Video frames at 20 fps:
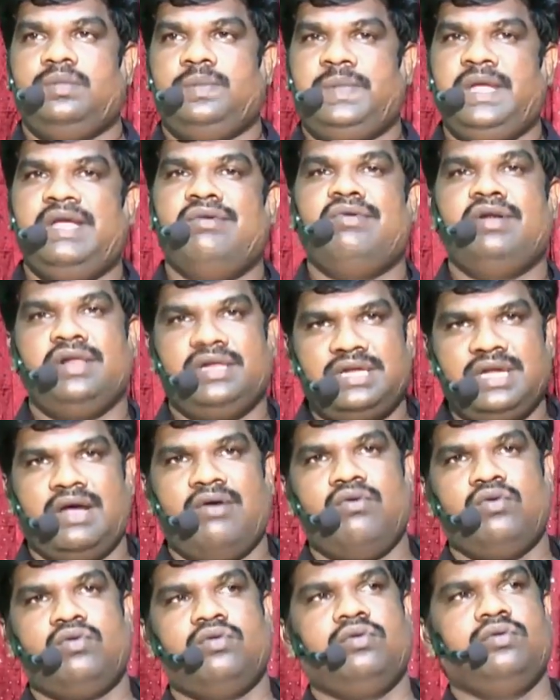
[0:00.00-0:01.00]
దేవుని
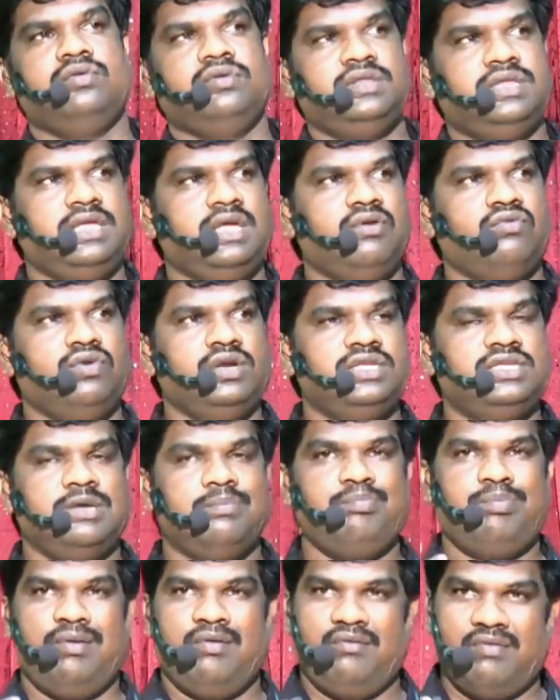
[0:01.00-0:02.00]
సేవకుడు దేవుడు
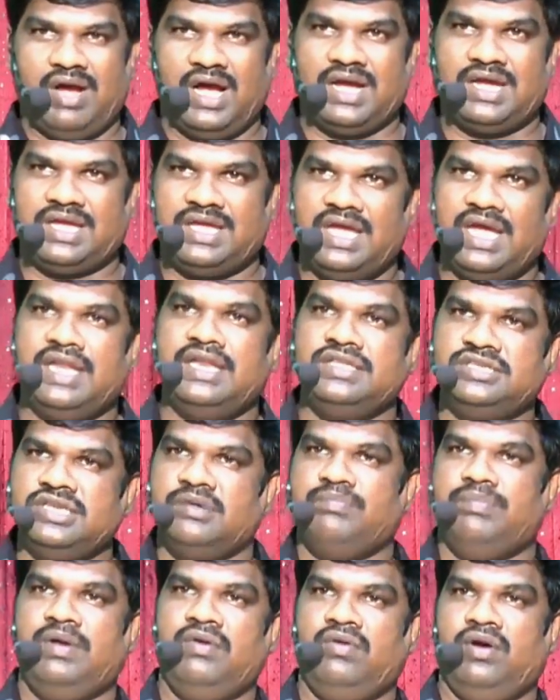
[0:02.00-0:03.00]
చెప్పే వాక్యాన్ని
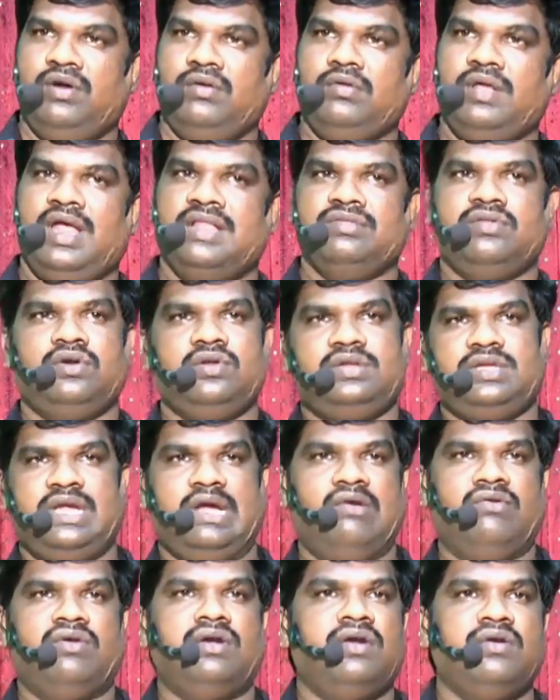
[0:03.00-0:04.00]
చెప్పేవాడు అందరూ
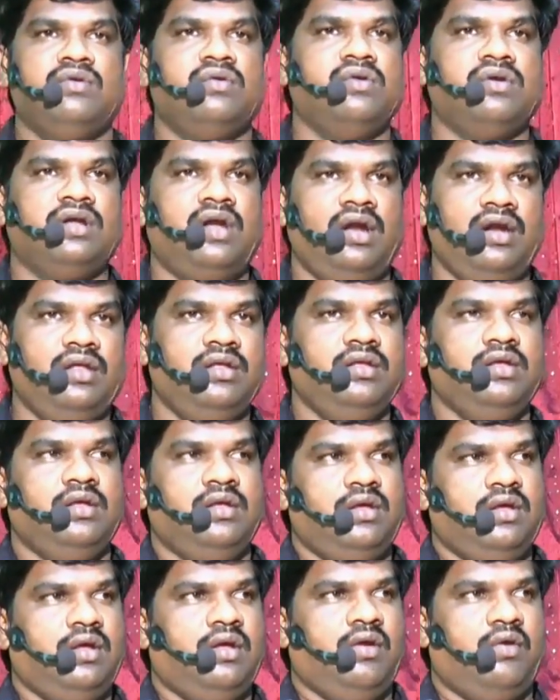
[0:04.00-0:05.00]
సేవకులు అనుకోకండి
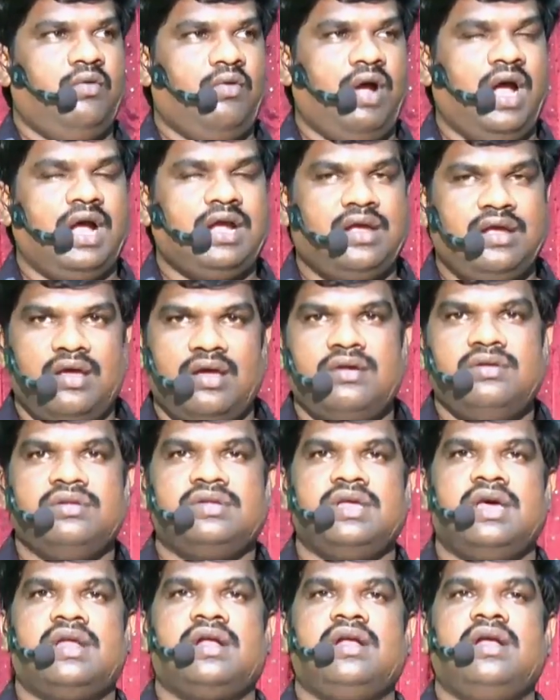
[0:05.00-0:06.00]

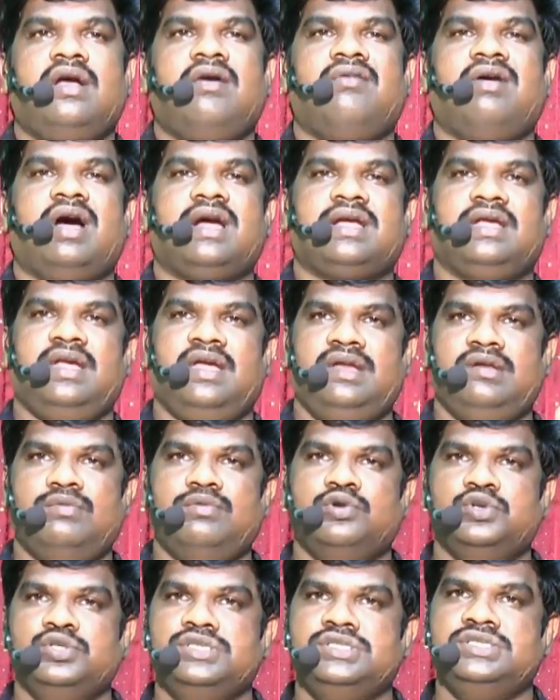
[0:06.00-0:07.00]
వాక్యానుసారంగా వాక్యాన్ని
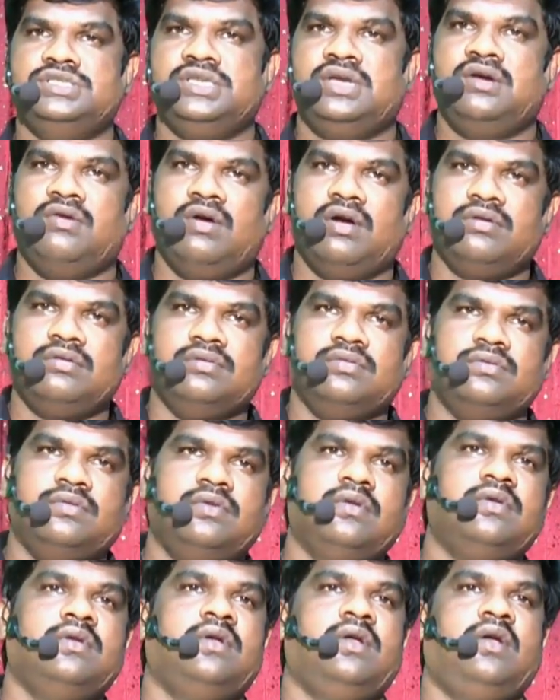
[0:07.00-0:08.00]
బోధించేవాడు
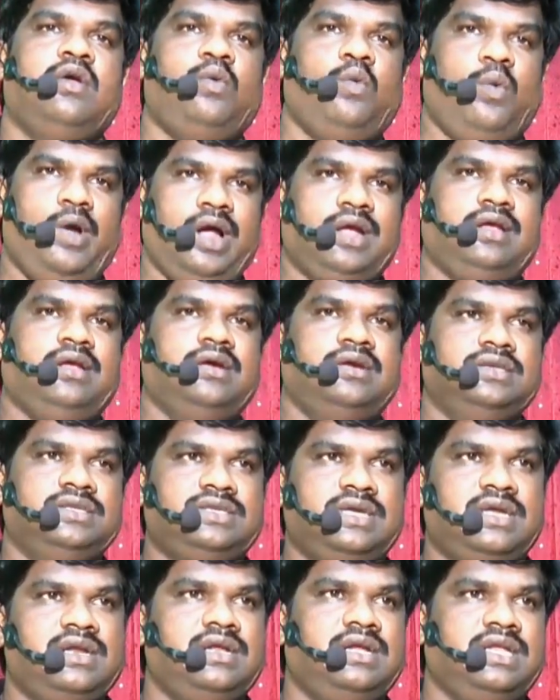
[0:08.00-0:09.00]

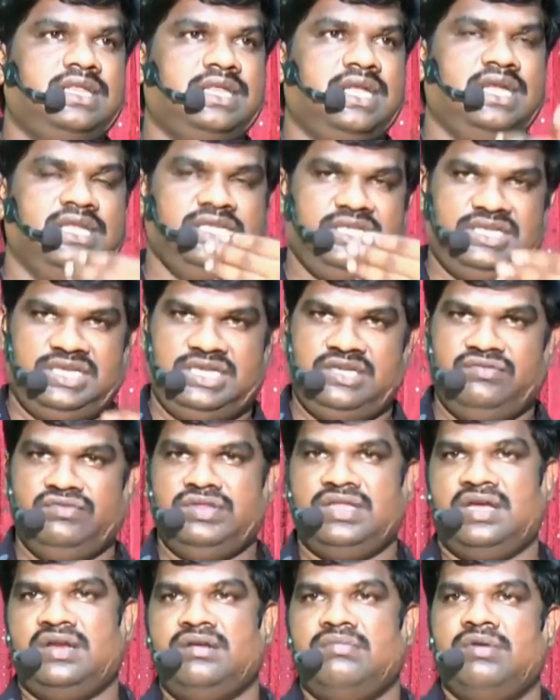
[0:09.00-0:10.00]
వాక్యానుసారంగా తన
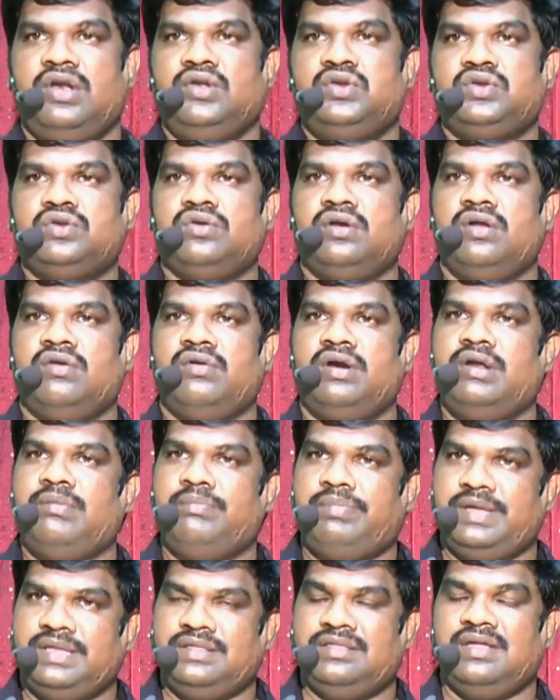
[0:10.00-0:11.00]
జీవితాన్ని మలుచుకున్నవాడే
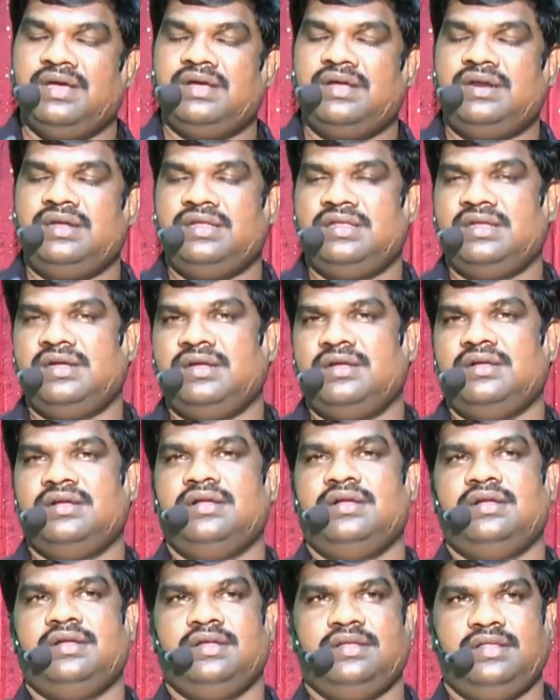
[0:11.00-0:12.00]
పెద్ద లేదా
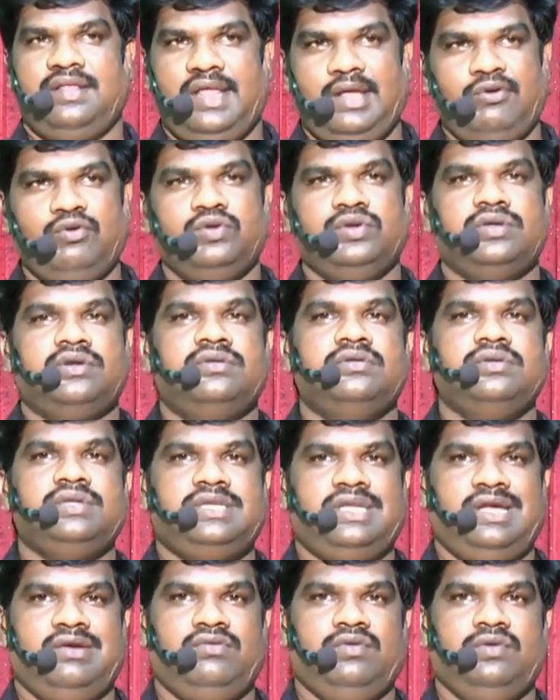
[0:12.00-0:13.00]
దైవజనుడు
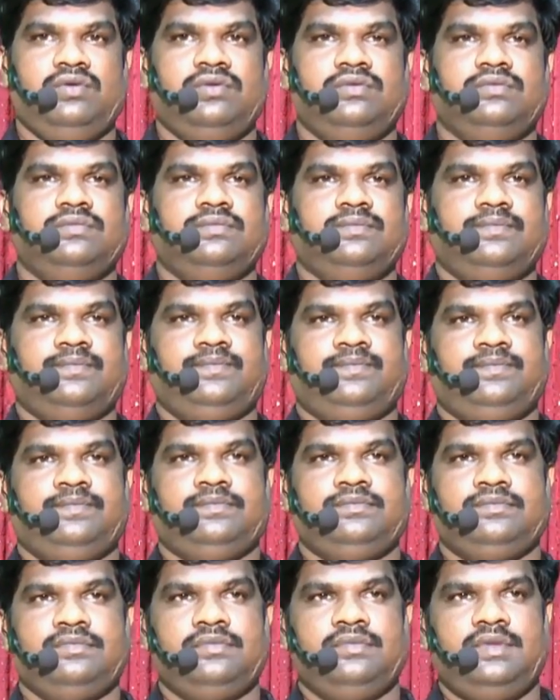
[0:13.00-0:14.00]
సేవకుడు
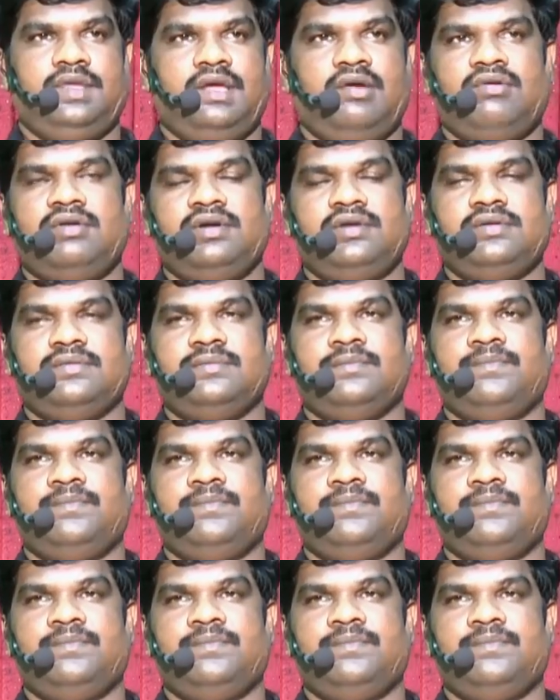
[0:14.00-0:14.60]
ఏమండి